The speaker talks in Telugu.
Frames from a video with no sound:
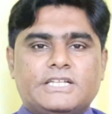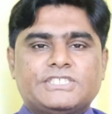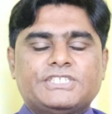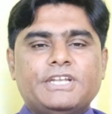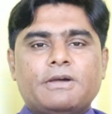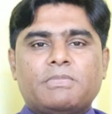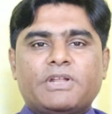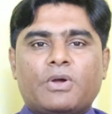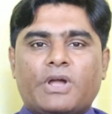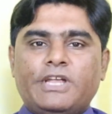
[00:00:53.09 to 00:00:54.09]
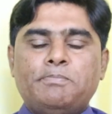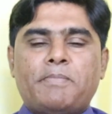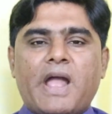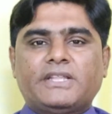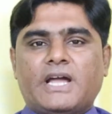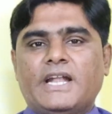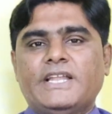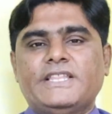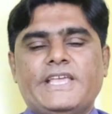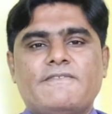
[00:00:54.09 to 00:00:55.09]
డెస్టినీ నెంబర్ యొక్క ఇంపాక్ట్
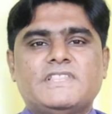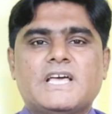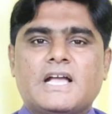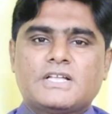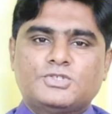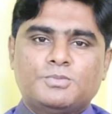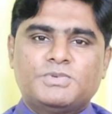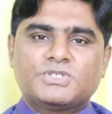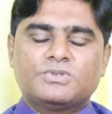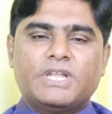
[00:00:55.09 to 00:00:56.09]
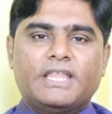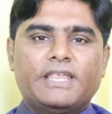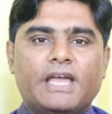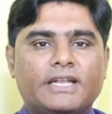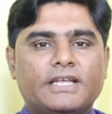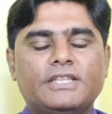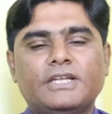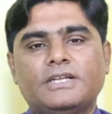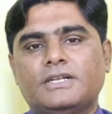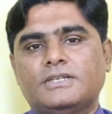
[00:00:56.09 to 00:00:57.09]
అనేది ఏ విధంగా చూపిస్తున్నది అనేది
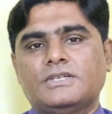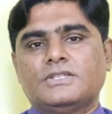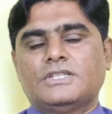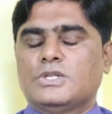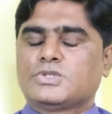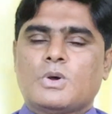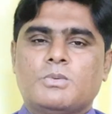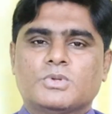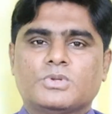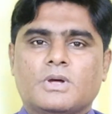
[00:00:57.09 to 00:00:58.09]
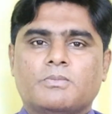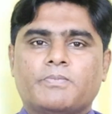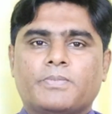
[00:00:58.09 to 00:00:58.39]
తెలుసుకోబోతున్నాం